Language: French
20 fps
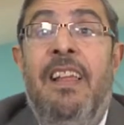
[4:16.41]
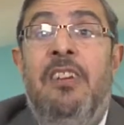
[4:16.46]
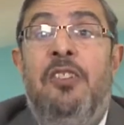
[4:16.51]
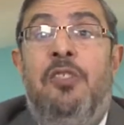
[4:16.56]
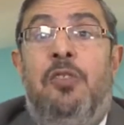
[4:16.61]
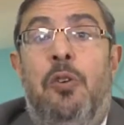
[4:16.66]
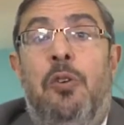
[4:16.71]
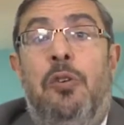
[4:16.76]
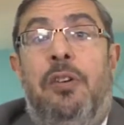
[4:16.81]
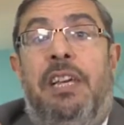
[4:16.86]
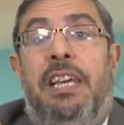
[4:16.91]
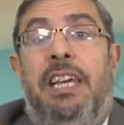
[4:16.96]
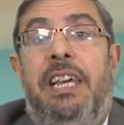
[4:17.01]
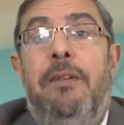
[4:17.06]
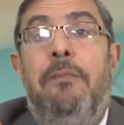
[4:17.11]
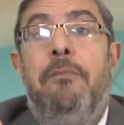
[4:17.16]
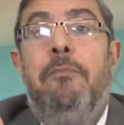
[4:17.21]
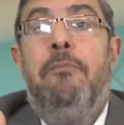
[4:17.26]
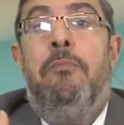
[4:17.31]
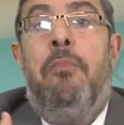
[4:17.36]
ce
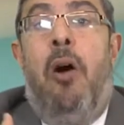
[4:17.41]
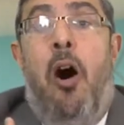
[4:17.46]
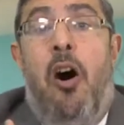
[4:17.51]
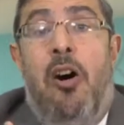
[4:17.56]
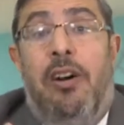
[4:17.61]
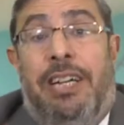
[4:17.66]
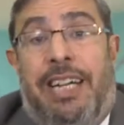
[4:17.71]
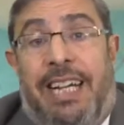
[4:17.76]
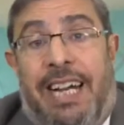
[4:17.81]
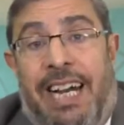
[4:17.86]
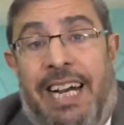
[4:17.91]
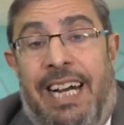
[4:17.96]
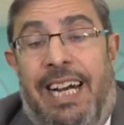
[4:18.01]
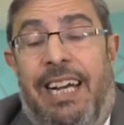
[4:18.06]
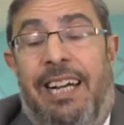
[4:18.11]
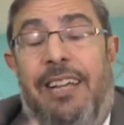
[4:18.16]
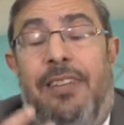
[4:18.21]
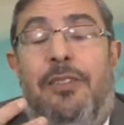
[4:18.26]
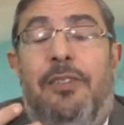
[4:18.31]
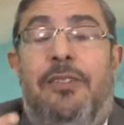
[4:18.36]
qui
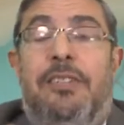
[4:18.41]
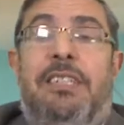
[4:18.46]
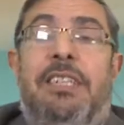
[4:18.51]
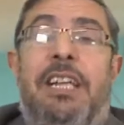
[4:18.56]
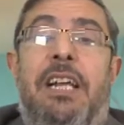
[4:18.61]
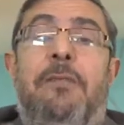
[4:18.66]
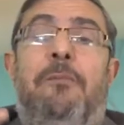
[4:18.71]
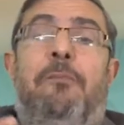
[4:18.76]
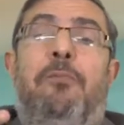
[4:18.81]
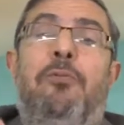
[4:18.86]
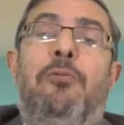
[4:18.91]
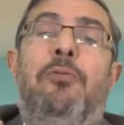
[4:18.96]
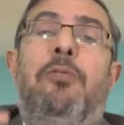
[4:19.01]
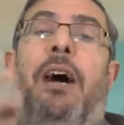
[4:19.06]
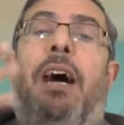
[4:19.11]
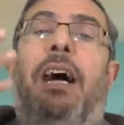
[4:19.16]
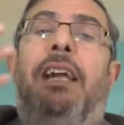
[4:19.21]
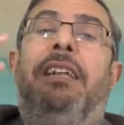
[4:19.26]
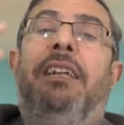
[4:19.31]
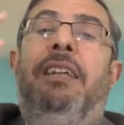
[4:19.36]
manquerait de cette
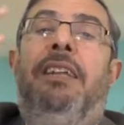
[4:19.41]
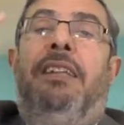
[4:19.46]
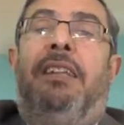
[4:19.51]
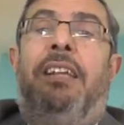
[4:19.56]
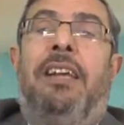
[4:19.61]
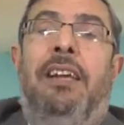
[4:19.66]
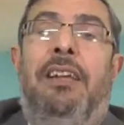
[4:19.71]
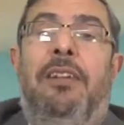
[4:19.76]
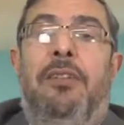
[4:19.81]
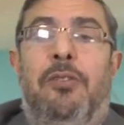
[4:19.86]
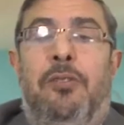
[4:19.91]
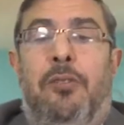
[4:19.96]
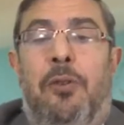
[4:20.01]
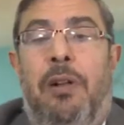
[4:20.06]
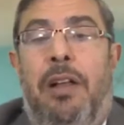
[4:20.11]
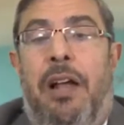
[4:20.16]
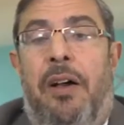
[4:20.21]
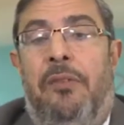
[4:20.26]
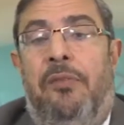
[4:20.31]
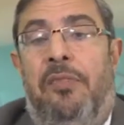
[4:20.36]
pluralité de
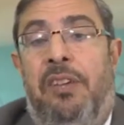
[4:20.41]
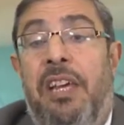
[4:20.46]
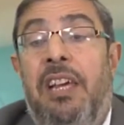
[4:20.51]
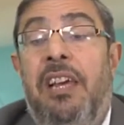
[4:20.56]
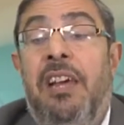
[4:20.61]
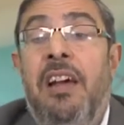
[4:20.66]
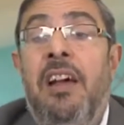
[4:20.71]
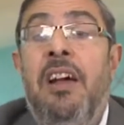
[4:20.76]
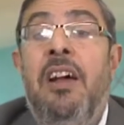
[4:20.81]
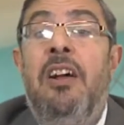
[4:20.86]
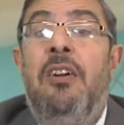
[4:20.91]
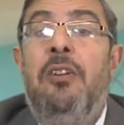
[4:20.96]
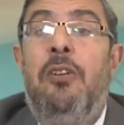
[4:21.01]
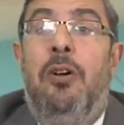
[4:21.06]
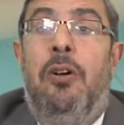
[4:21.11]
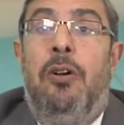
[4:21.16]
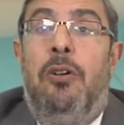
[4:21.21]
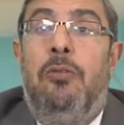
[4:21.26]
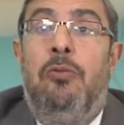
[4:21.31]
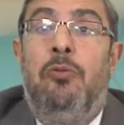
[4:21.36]
la vie
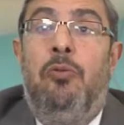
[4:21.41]
euh,